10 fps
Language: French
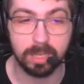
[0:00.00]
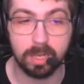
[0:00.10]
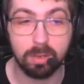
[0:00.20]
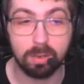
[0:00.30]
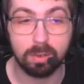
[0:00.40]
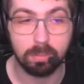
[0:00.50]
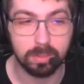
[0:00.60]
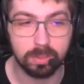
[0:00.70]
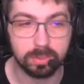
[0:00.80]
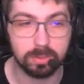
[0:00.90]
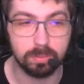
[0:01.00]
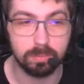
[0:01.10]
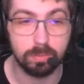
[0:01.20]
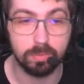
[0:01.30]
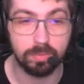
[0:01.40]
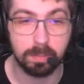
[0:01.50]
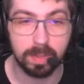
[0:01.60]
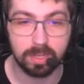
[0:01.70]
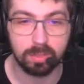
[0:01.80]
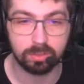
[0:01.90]
mais alors l'ambiance ne me fait
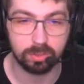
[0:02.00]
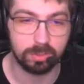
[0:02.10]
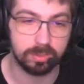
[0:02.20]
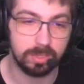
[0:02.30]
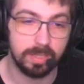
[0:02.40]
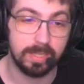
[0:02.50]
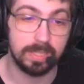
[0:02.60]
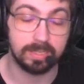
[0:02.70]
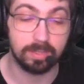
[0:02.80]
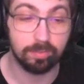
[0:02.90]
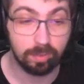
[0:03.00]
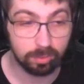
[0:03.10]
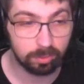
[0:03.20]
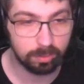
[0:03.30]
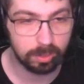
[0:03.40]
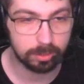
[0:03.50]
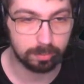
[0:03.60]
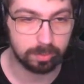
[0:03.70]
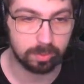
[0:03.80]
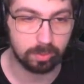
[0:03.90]
pas grand chose et c'est fort
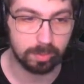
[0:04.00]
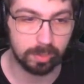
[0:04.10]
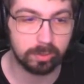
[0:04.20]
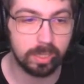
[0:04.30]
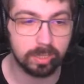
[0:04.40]
dommage puisque ben,